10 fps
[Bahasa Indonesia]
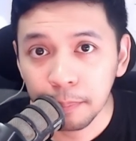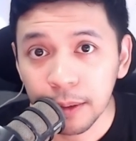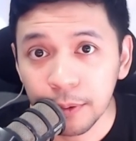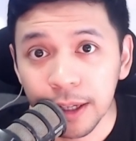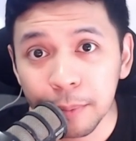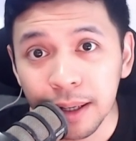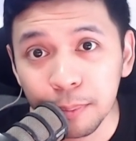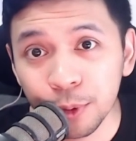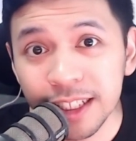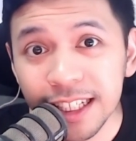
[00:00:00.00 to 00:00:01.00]
Mau game
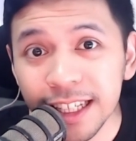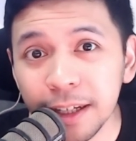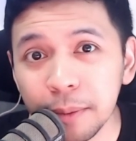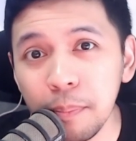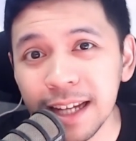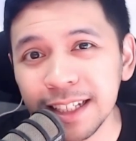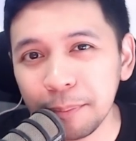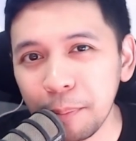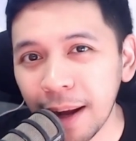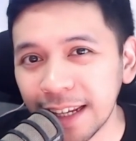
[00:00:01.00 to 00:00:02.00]
kamu dilirik banyak
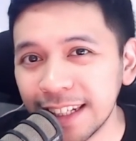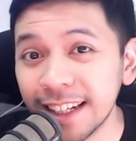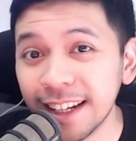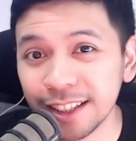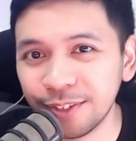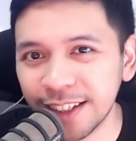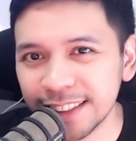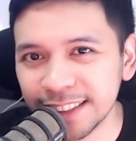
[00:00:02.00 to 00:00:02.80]
pemain di Next